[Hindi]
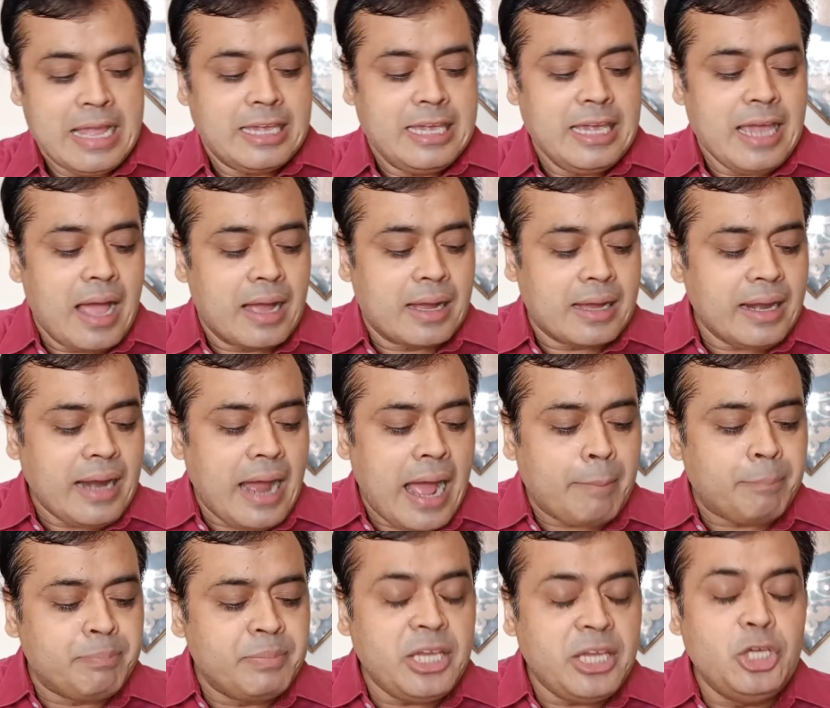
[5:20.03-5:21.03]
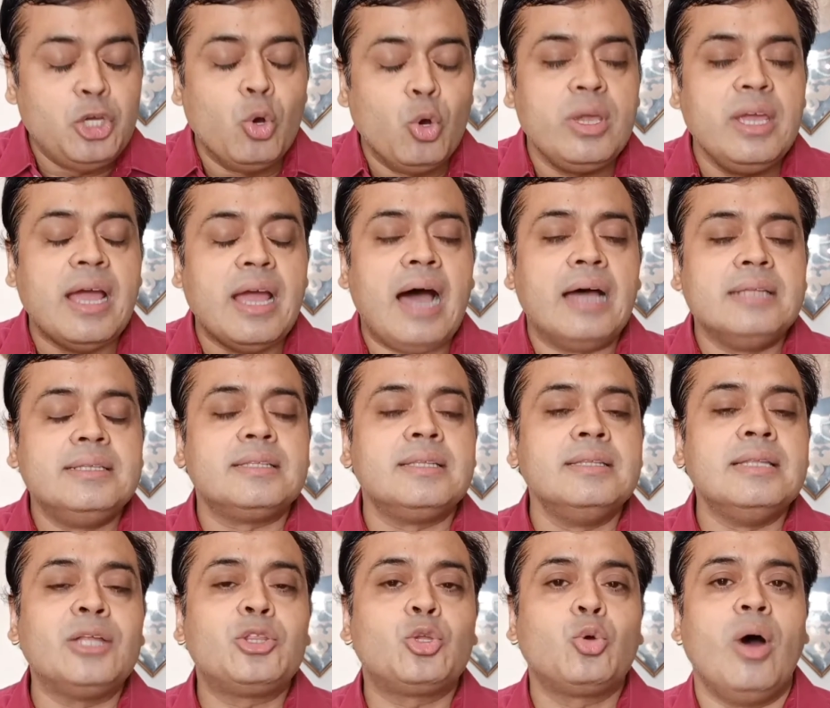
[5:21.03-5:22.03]
कि अगर आपने योगी
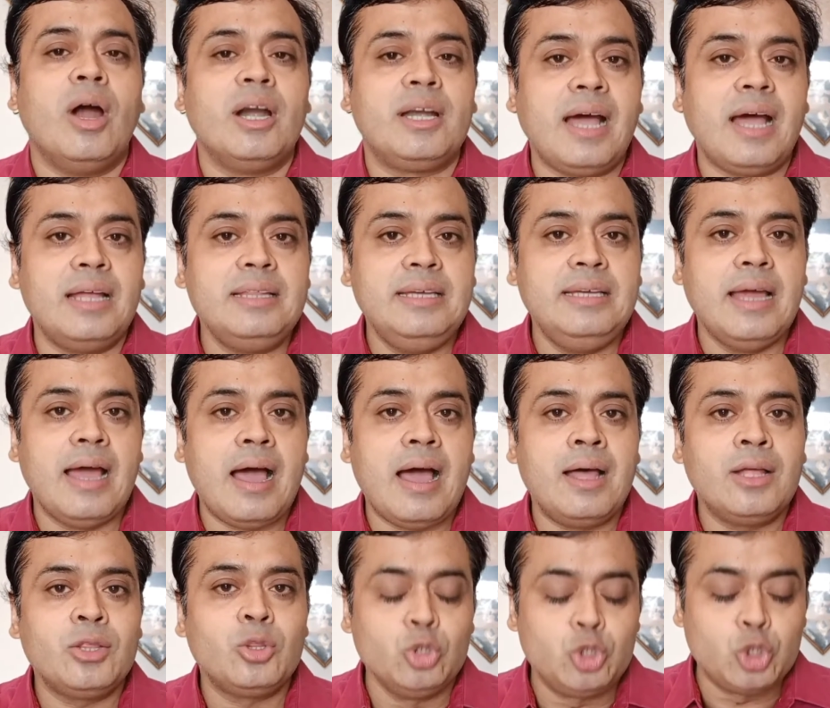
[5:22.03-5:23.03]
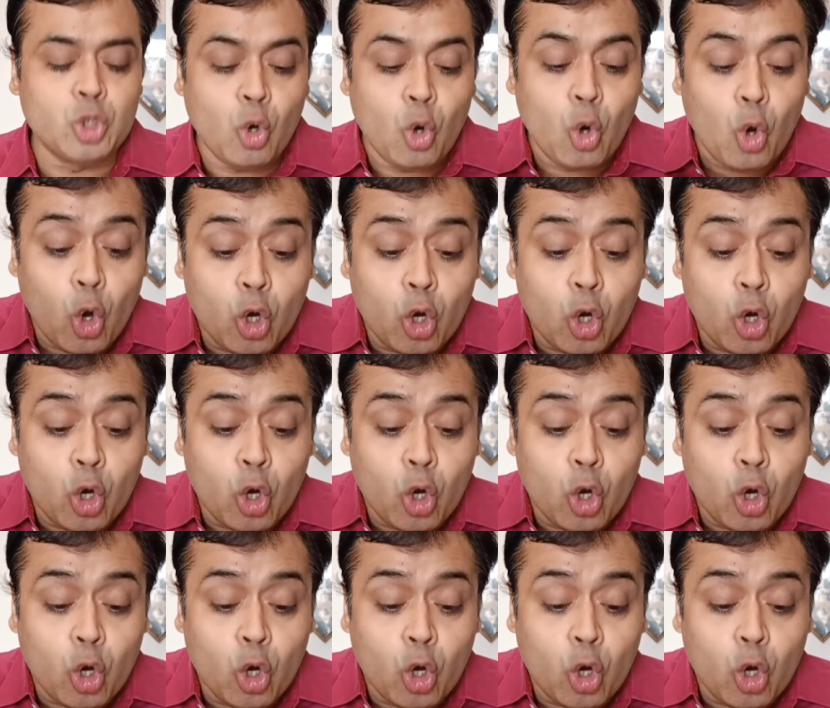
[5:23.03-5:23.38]
आदित्यनाथ को हटा दिया तो जो